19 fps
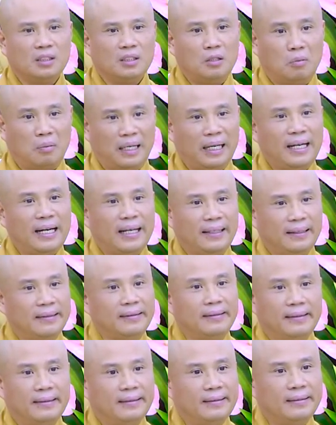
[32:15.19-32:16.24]
Dùng cách này
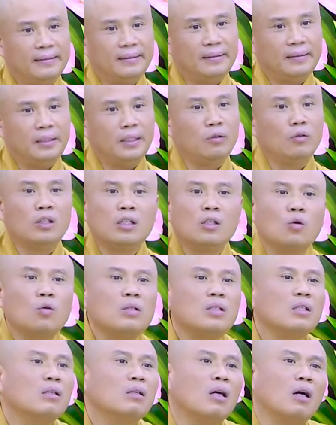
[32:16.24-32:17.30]
thử. Nhiều người ngủ
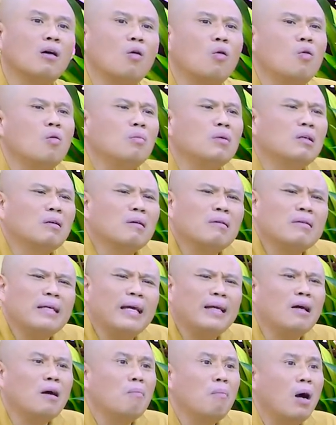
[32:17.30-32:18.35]
trưa họ ngủ không được, họ
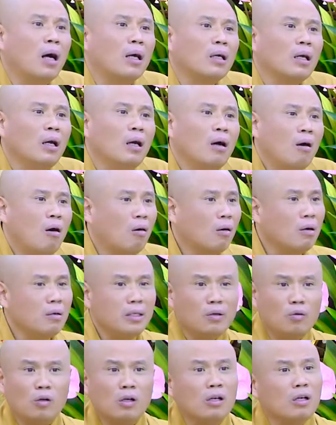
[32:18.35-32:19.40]
dậy họ mệt. Họ có
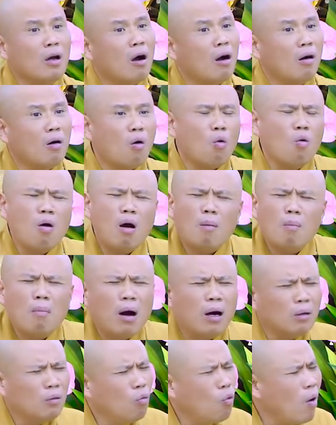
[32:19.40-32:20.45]
nhiều người họ ngủ họ
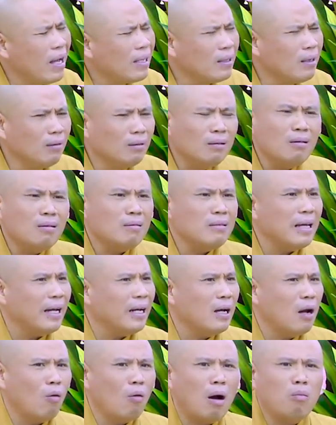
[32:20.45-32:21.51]
mệt quá chừng, thức
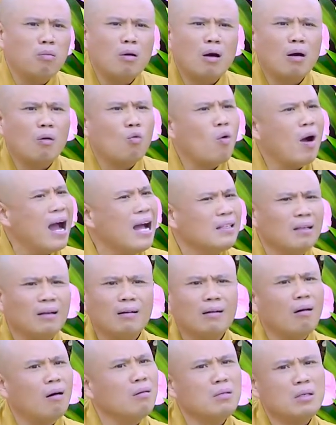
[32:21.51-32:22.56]
dậy đầu óc họ quá
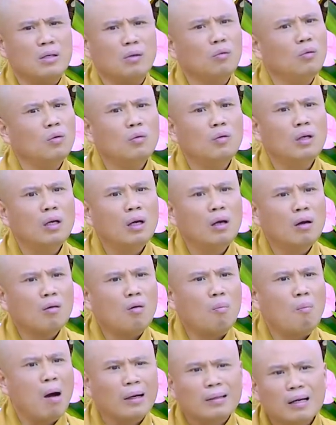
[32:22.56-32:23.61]
trời khó chịu luôn,
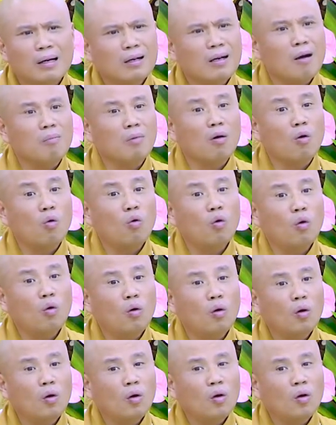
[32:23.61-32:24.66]
còn mệt hơn không ngủ luôn.